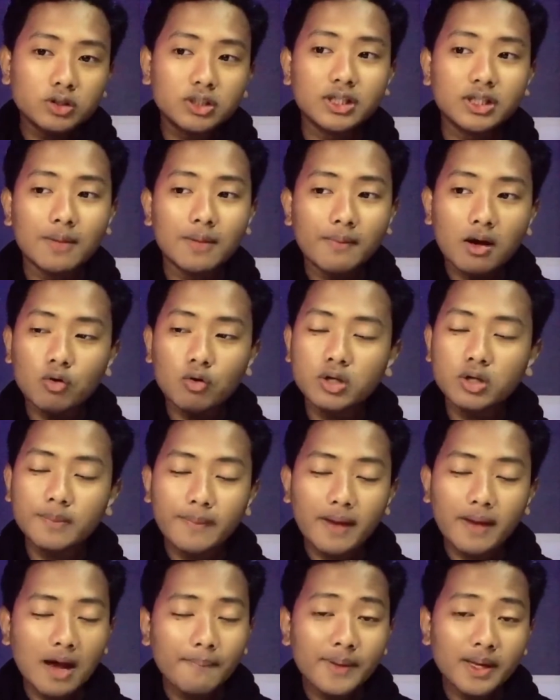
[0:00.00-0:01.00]
Kenapa aku di
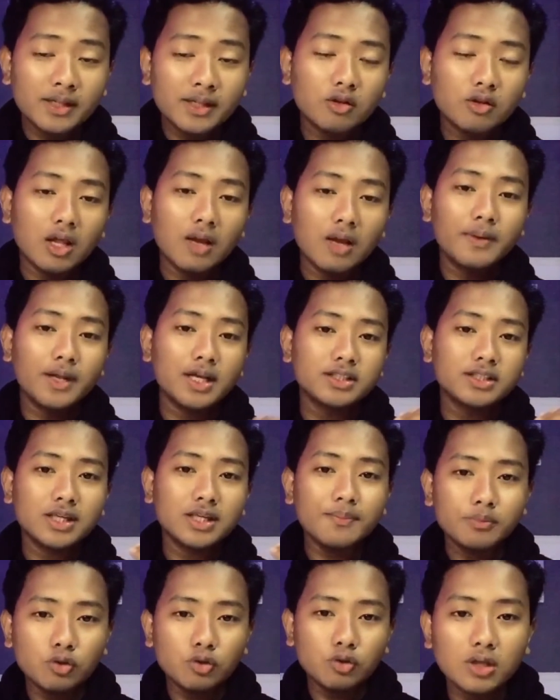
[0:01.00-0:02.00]
PHP in oleh aplikasi
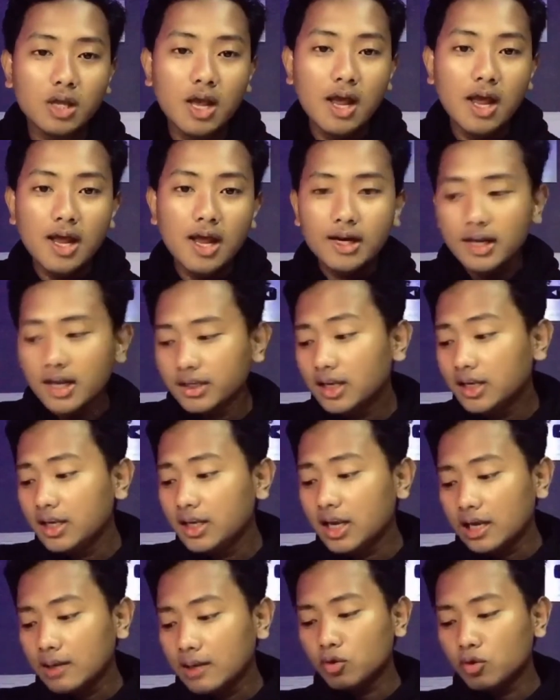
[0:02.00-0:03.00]
Capcut? Nah,
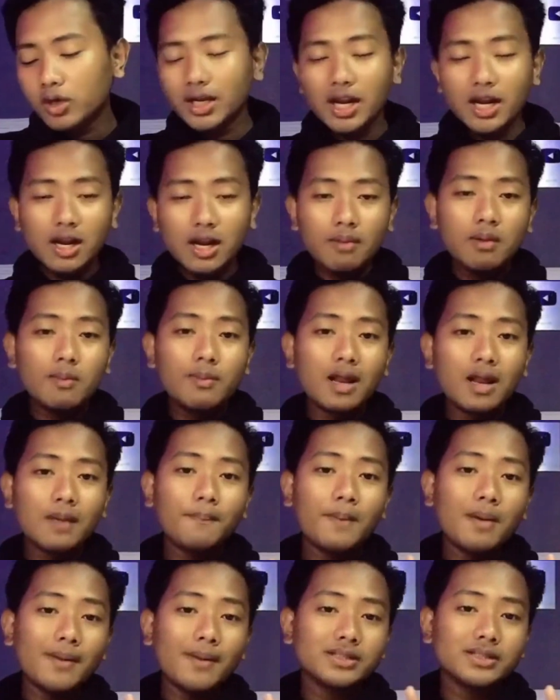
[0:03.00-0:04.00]
jadi mungkin ada
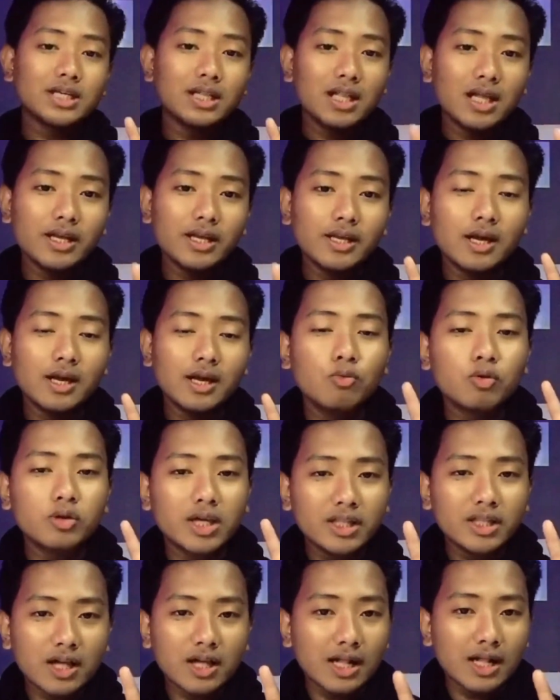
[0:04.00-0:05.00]
beberapa masalah yang
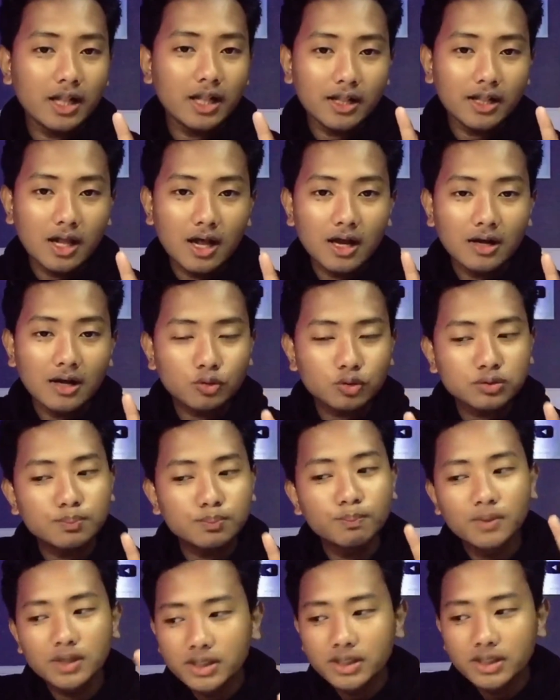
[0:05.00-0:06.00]
mungkin kalian harus
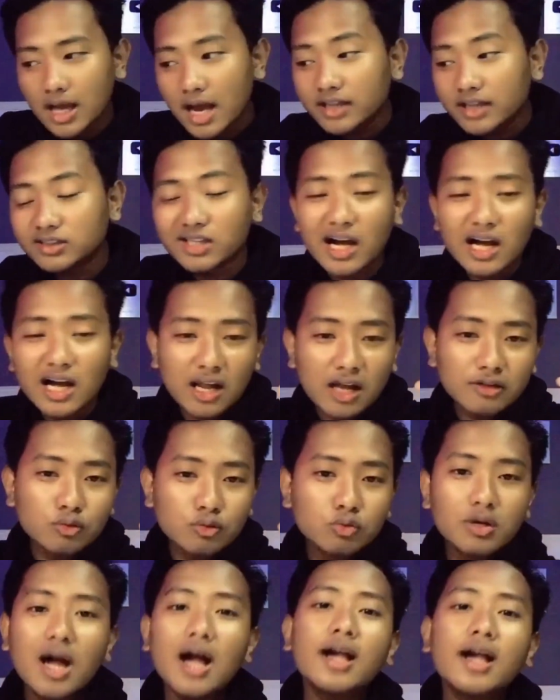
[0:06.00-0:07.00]
bedah sekarang
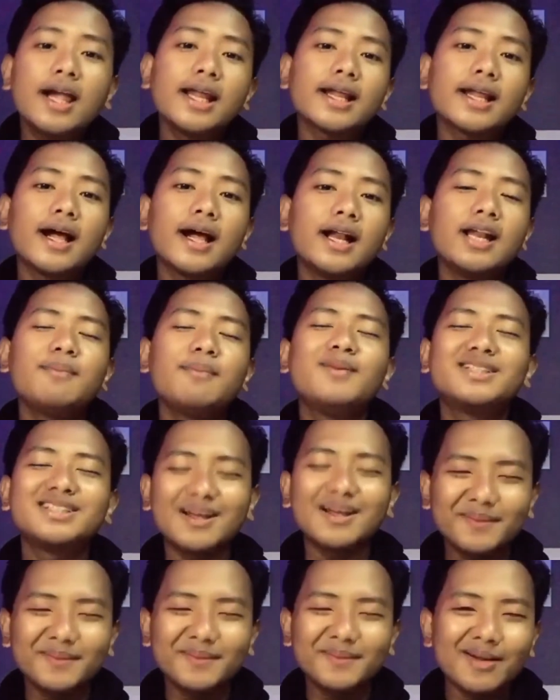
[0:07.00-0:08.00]
juga agar kalian
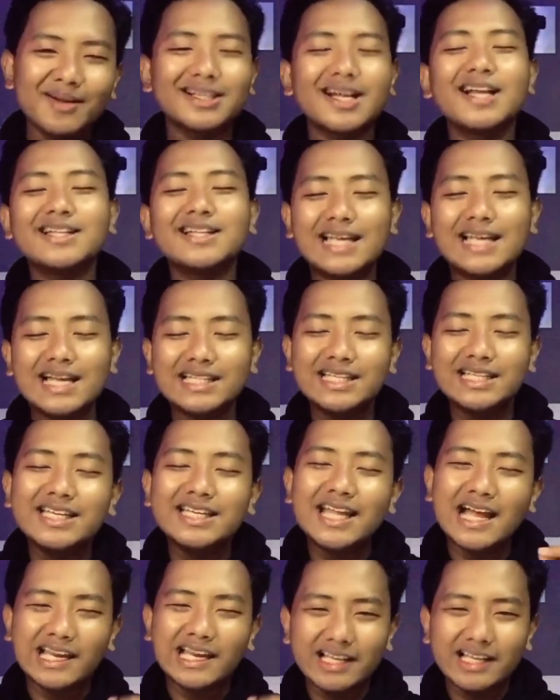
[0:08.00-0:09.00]
bisa mendapatkan gaji
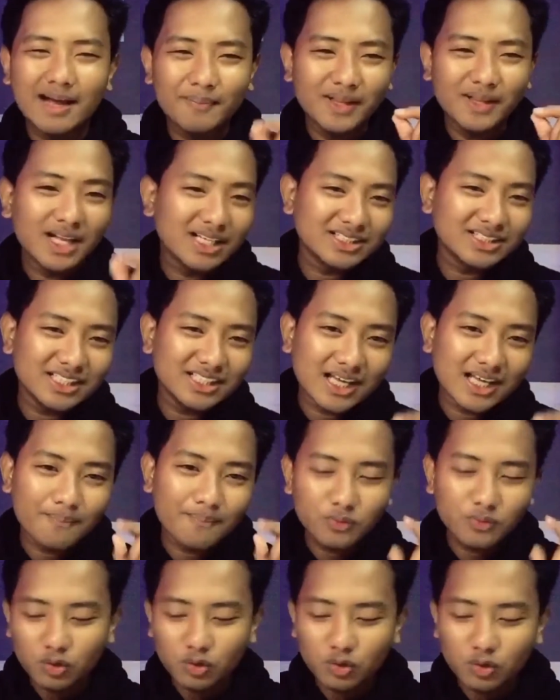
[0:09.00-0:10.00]
dari aplikasi
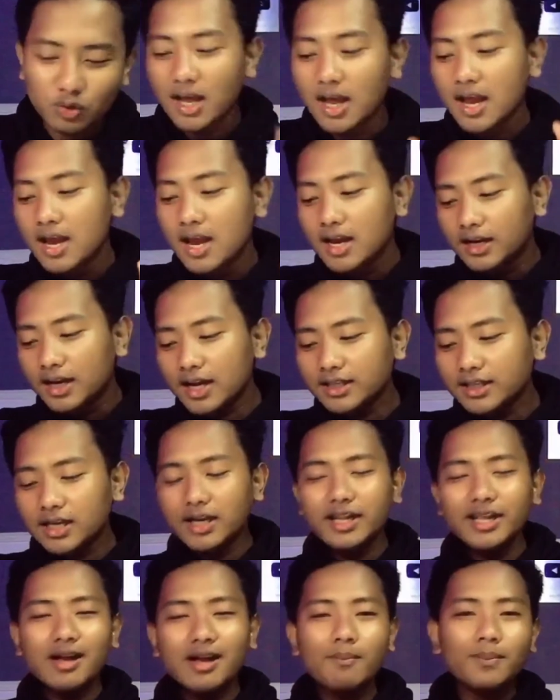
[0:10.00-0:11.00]
Capcut. Nah,
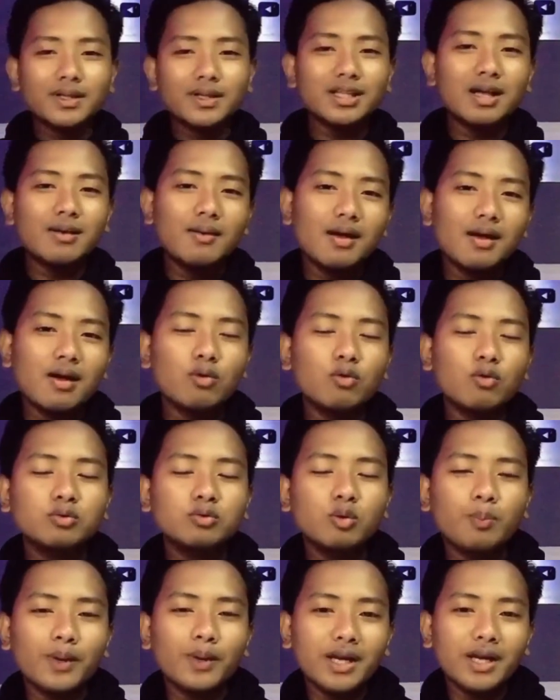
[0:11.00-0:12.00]
jadi yang pertama,
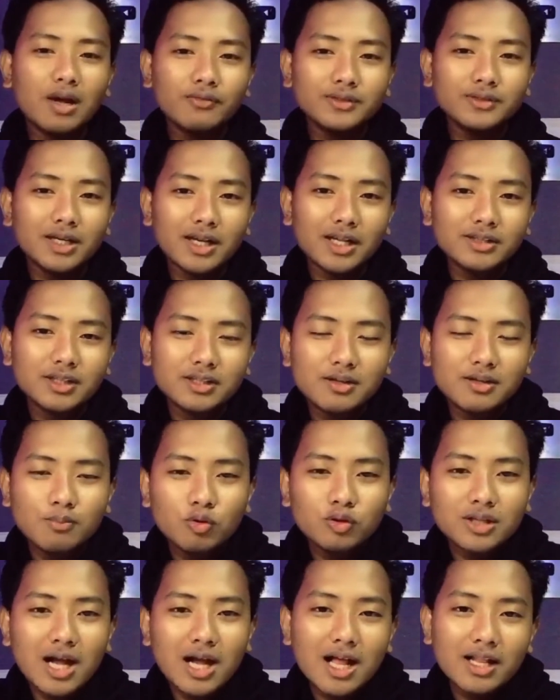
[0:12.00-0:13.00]
untuk pendaftaran
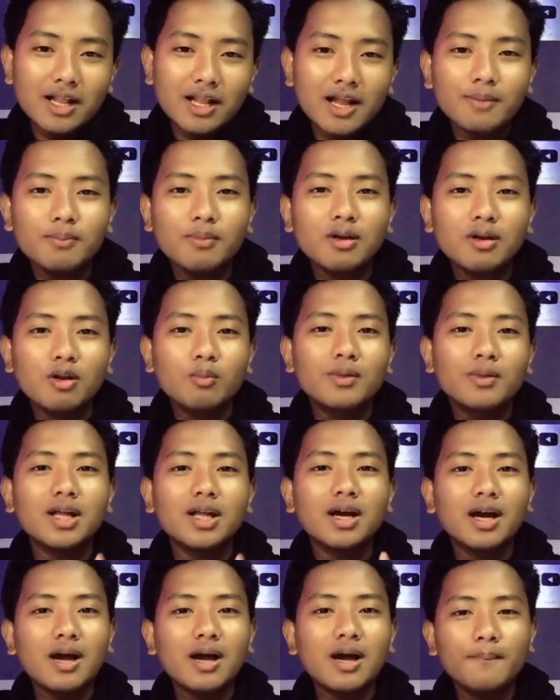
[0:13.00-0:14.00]
tersebut kalian belum
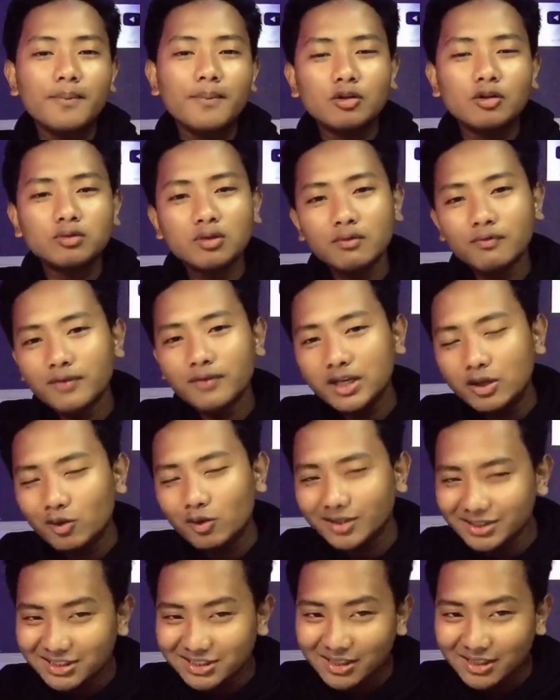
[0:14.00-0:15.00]
lengkap menonton
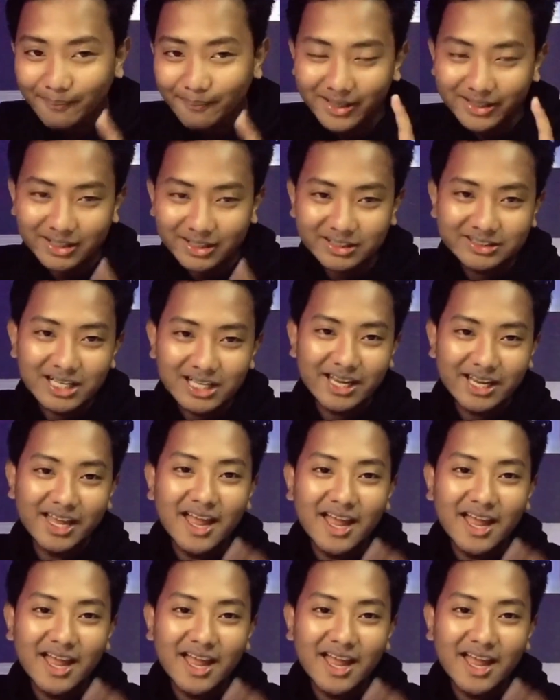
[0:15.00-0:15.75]
videonya sampai selesai